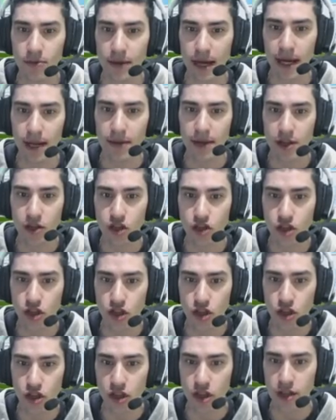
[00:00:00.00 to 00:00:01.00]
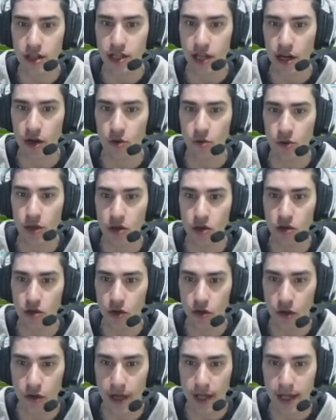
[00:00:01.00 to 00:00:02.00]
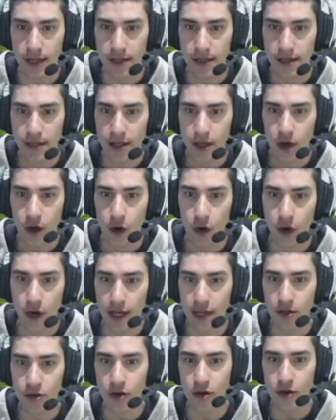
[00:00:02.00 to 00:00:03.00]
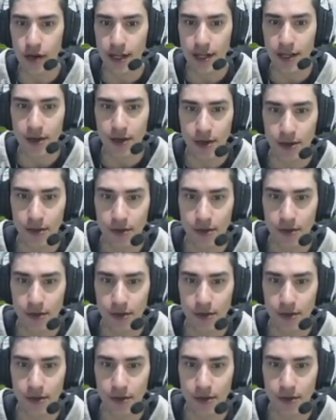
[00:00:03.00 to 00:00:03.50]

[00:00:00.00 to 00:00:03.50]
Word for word: ¿Vale? Mira, y sale un mito y todo, ¿eh? ¡Ojito con ello!